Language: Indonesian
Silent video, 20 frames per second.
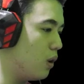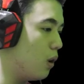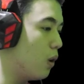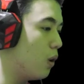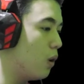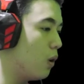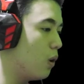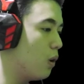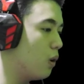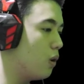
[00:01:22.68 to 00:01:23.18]

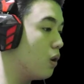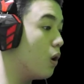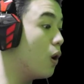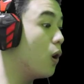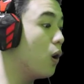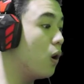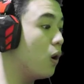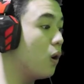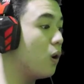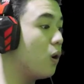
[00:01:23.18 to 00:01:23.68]
Oh,
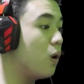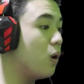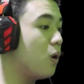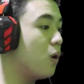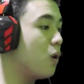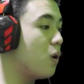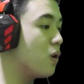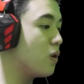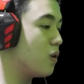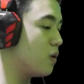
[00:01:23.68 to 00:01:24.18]

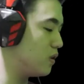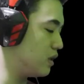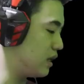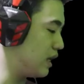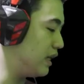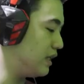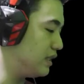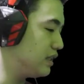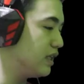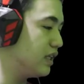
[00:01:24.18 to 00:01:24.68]
oh,
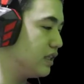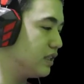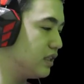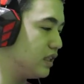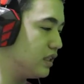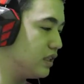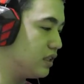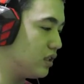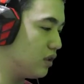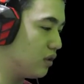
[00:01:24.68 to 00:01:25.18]
nice, nice,
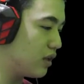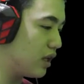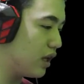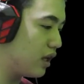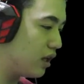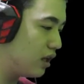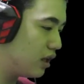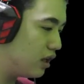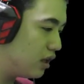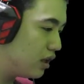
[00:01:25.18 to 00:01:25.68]
nice. Oke.
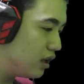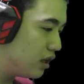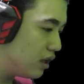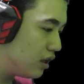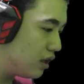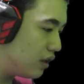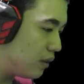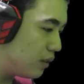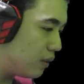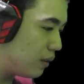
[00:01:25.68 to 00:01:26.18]
Okay.
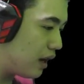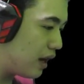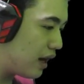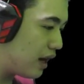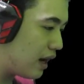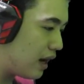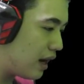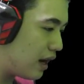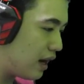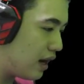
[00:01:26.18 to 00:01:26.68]

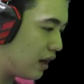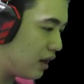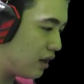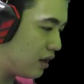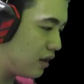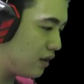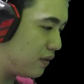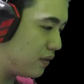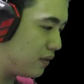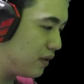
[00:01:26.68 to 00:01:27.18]

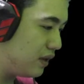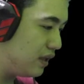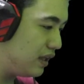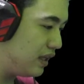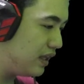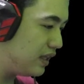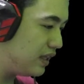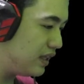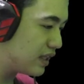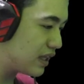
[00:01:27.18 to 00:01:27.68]
Wow,
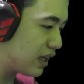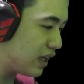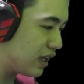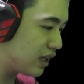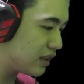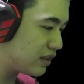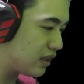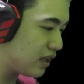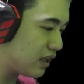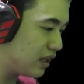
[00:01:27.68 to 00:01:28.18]
ini
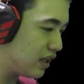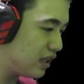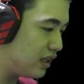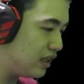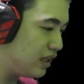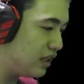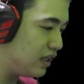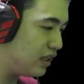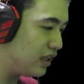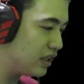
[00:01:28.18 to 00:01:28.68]
karakter yang
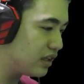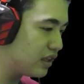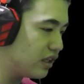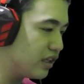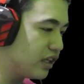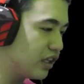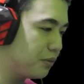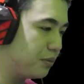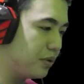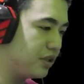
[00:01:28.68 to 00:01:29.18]
di
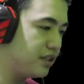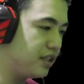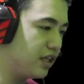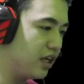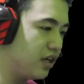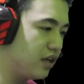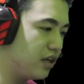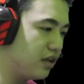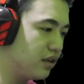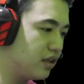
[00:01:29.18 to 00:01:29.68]
Little Nightmares
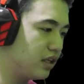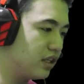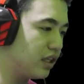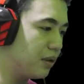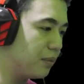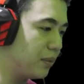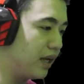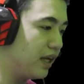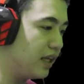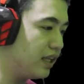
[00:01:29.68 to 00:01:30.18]
yang
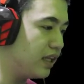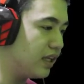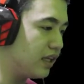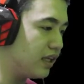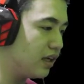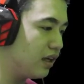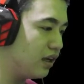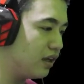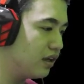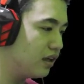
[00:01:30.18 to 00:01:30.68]
kita mainin
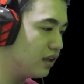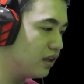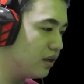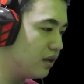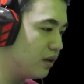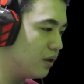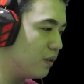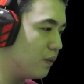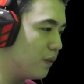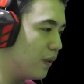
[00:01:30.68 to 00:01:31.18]
ya.
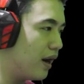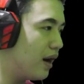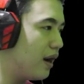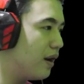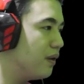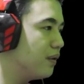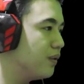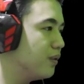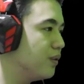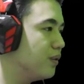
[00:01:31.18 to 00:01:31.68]

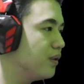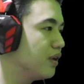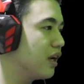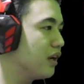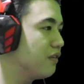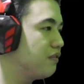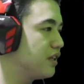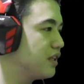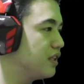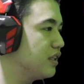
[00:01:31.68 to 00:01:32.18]
Wow,
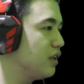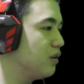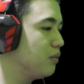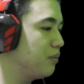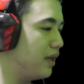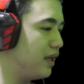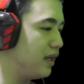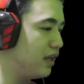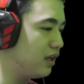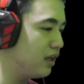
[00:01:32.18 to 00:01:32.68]
grafiknya
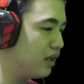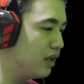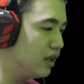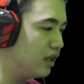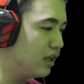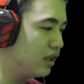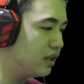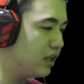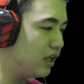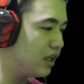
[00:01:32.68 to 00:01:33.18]
lumayan.
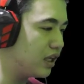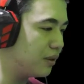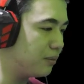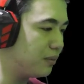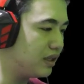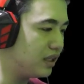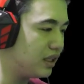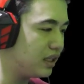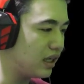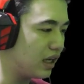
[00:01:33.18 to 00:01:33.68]
Dan
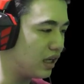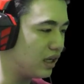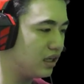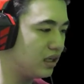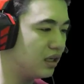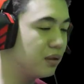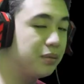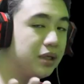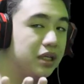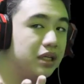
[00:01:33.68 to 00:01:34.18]
game ini ya
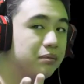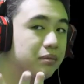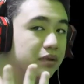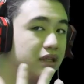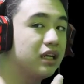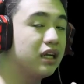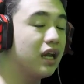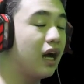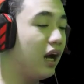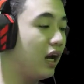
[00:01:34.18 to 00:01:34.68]
lebih
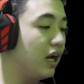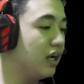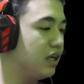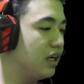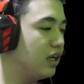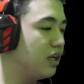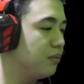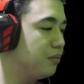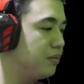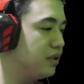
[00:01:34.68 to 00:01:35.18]
menenangkan
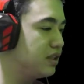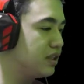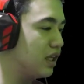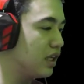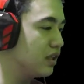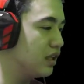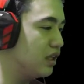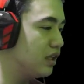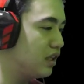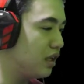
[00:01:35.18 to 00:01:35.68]
ya, lebih
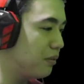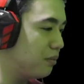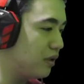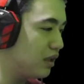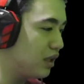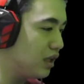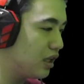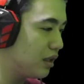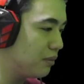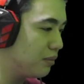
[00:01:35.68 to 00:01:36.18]
santai
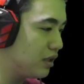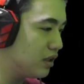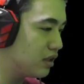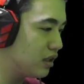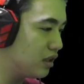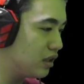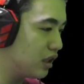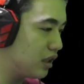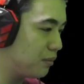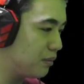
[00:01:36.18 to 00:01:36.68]
daripada game
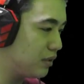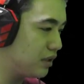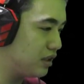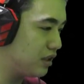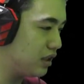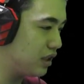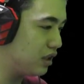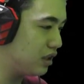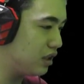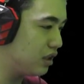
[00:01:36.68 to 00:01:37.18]
Little
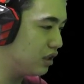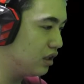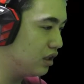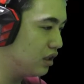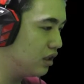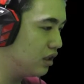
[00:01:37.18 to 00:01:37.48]
Nightmares yang